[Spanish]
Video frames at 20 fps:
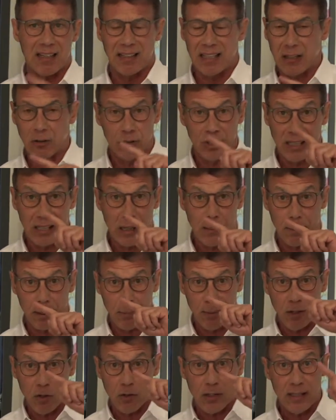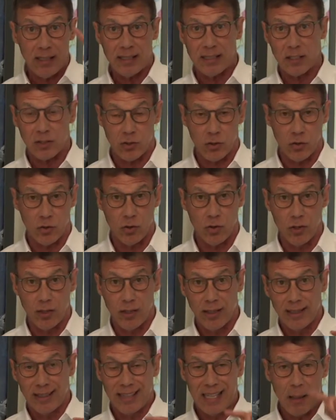donde la primera organización
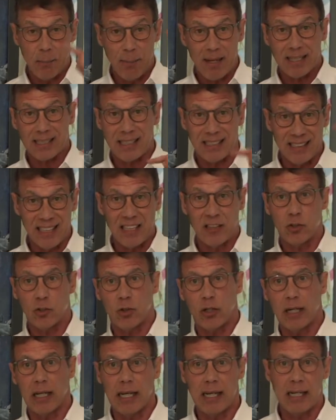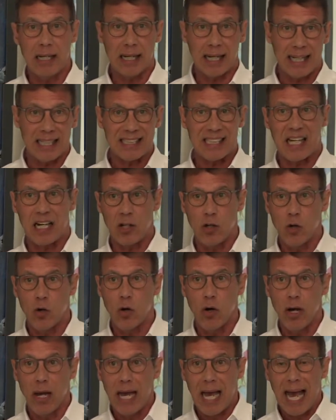de masa dentro de la isla que salió